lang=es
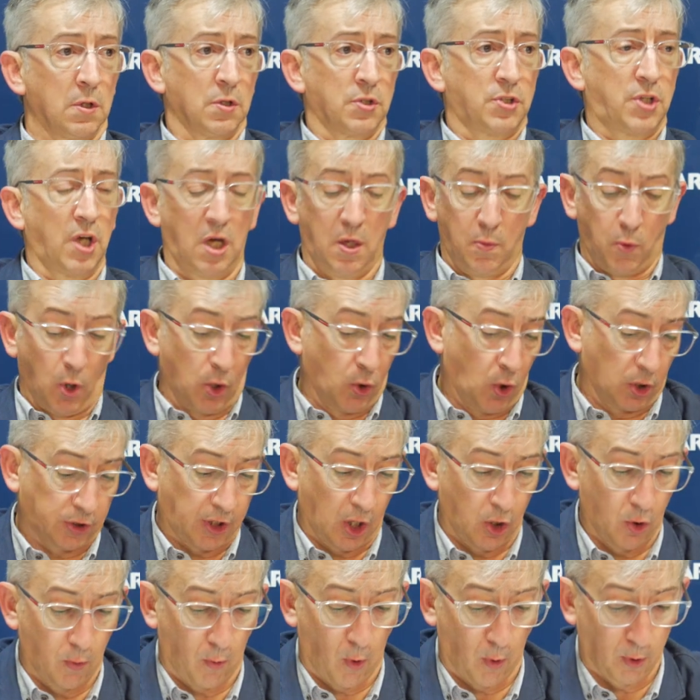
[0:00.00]
Sí, bueno, ha
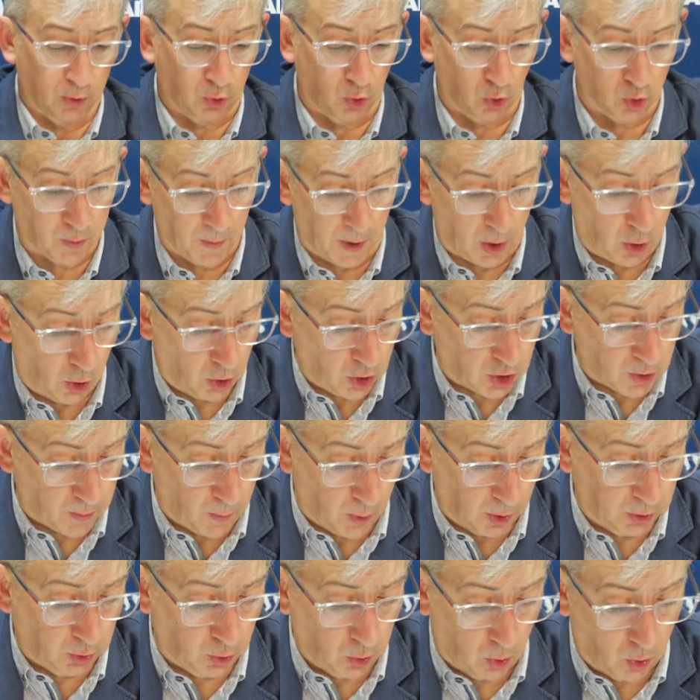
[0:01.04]
tenido momentos mejores,
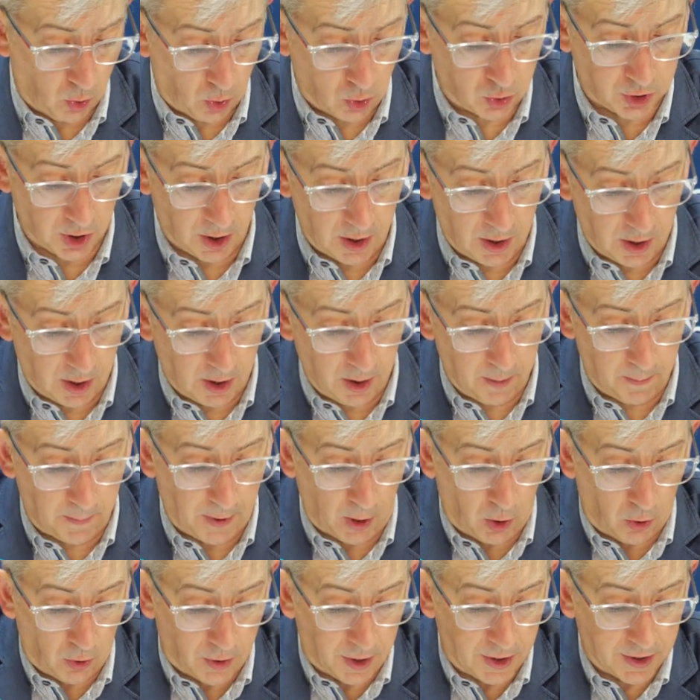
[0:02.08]
momentos eh,
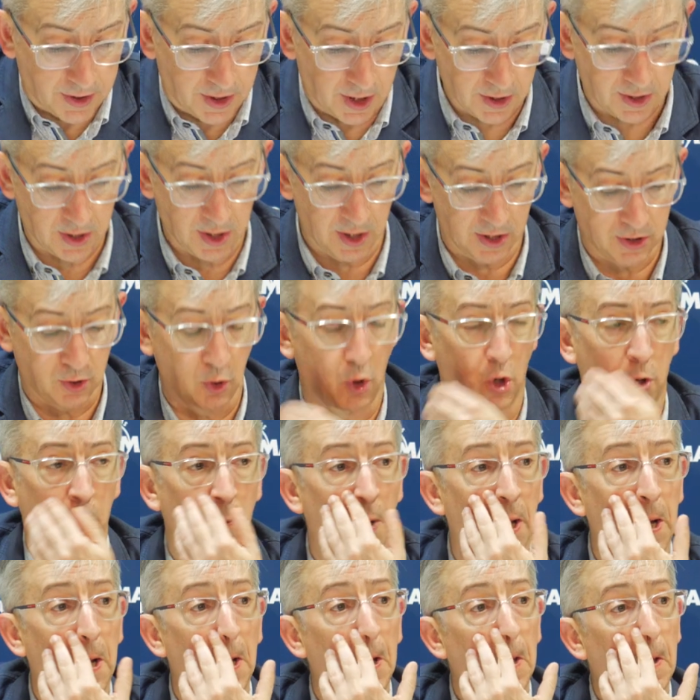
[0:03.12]
peores, es,
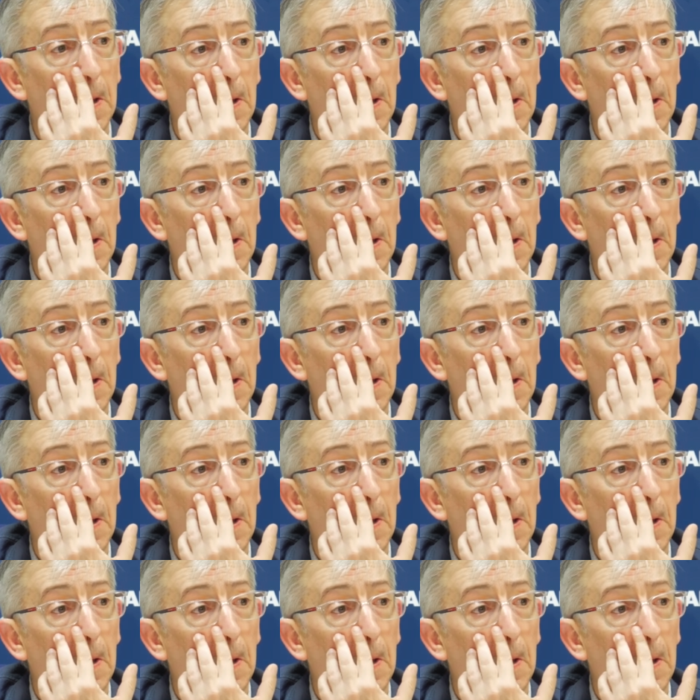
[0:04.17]
normal.